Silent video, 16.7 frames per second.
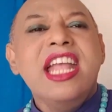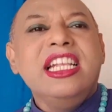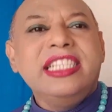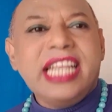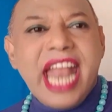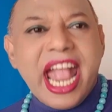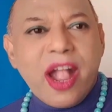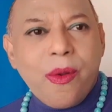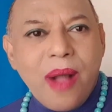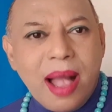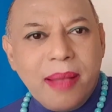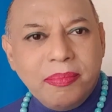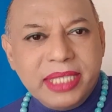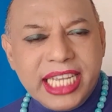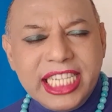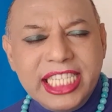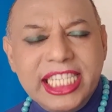แสดงความ
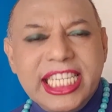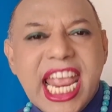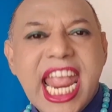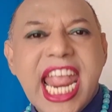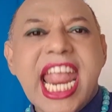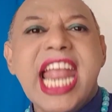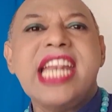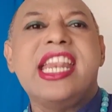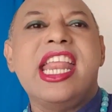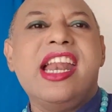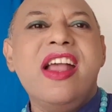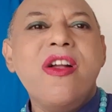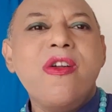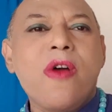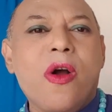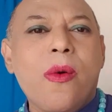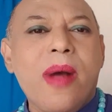ชัดเจนในเรื่
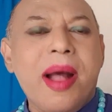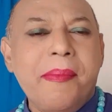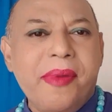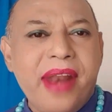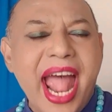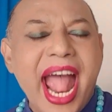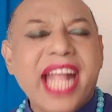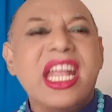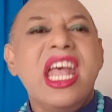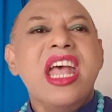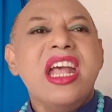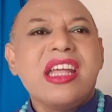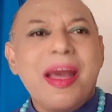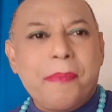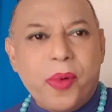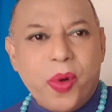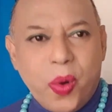องของความรัก
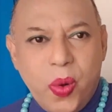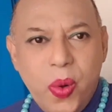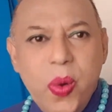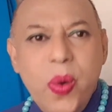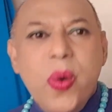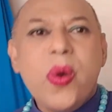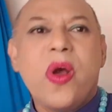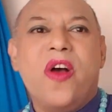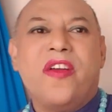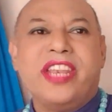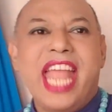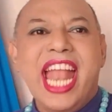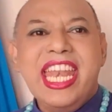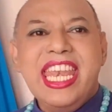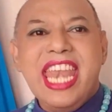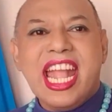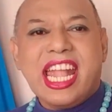กับคู่ของ
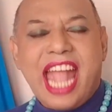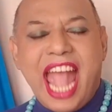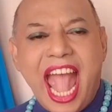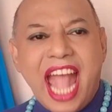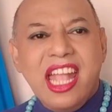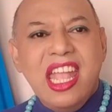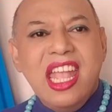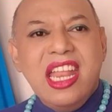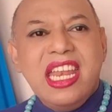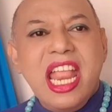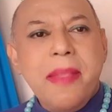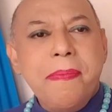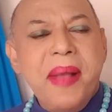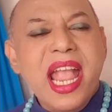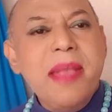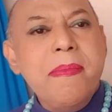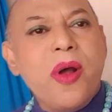ท่านนะคะใน
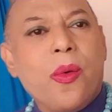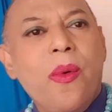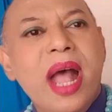ไพ่บอก